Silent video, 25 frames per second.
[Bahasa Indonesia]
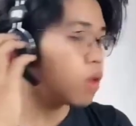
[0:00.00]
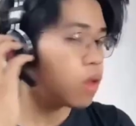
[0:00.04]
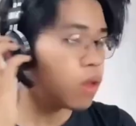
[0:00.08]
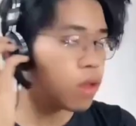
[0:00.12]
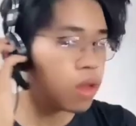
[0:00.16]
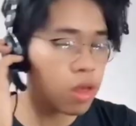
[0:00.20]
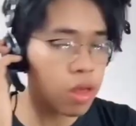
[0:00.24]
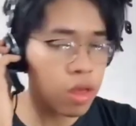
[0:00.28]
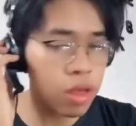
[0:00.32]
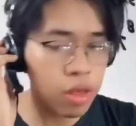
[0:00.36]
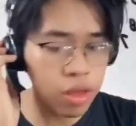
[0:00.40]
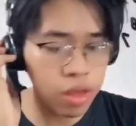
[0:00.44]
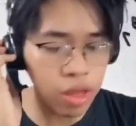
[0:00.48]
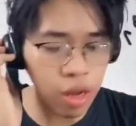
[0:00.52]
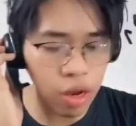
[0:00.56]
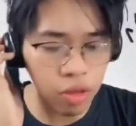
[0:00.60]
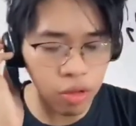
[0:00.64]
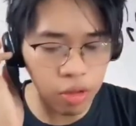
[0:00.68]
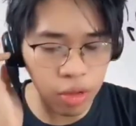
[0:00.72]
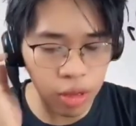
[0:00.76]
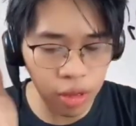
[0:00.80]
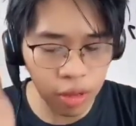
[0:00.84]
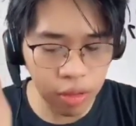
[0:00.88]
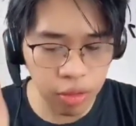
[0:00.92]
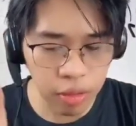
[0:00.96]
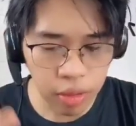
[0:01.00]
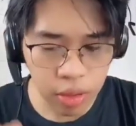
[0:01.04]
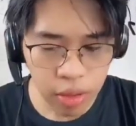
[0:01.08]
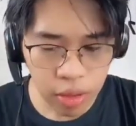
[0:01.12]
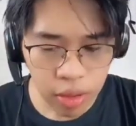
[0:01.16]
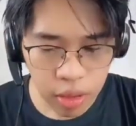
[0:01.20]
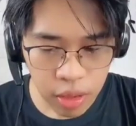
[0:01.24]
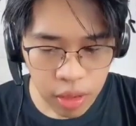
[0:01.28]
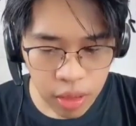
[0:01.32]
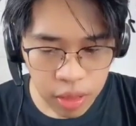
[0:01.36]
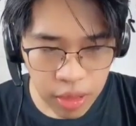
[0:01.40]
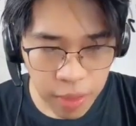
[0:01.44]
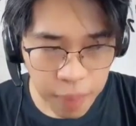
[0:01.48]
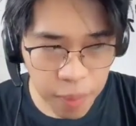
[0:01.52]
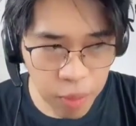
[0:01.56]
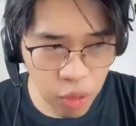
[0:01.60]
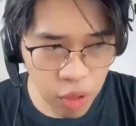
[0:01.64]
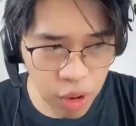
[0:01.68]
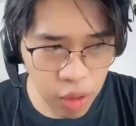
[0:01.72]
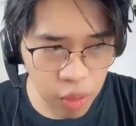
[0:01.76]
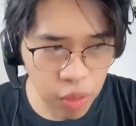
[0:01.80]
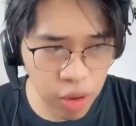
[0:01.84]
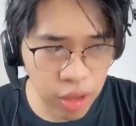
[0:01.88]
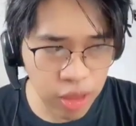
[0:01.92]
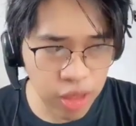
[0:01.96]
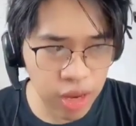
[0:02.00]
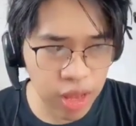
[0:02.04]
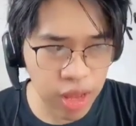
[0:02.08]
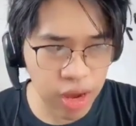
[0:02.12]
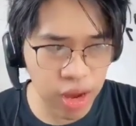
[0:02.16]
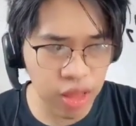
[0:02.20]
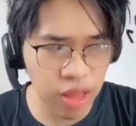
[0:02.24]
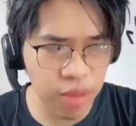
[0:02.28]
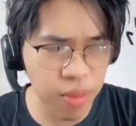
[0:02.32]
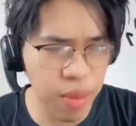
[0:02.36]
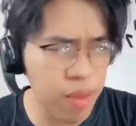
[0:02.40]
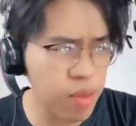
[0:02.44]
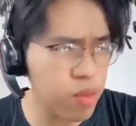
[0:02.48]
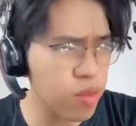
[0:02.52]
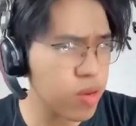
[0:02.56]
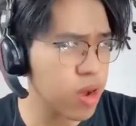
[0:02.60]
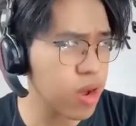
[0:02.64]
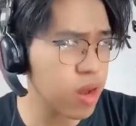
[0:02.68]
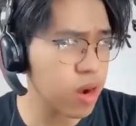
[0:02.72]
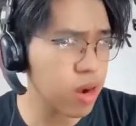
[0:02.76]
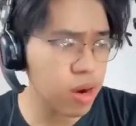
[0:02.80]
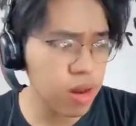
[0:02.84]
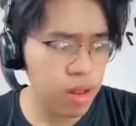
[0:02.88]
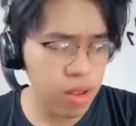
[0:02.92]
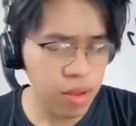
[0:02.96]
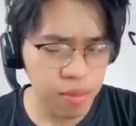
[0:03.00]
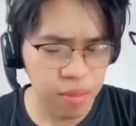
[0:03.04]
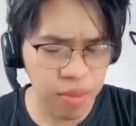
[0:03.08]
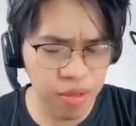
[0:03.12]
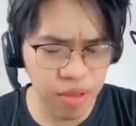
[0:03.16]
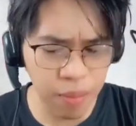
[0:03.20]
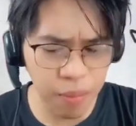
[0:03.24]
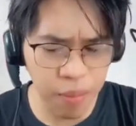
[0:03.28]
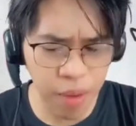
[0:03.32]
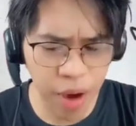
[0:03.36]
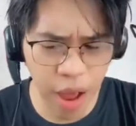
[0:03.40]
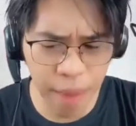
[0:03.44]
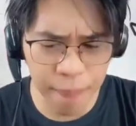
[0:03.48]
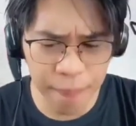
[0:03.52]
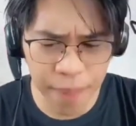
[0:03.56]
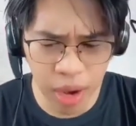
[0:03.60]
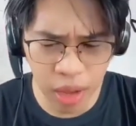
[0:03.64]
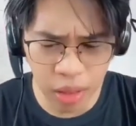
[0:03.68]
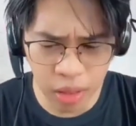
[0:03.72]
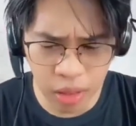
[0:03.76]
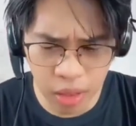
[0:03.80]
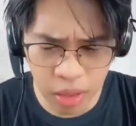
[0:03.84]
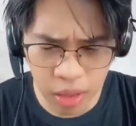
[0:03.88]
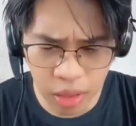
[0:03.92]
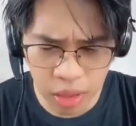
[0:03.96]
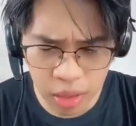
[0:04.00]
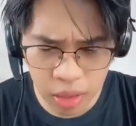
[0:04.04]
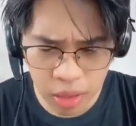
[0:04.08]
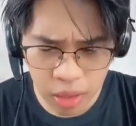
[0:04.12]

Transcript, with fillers: Eh, eh kita lanjut, lanjut. Tapi suaraku kecil ya, nanti mama aku dengar. Bisa berapi nanti.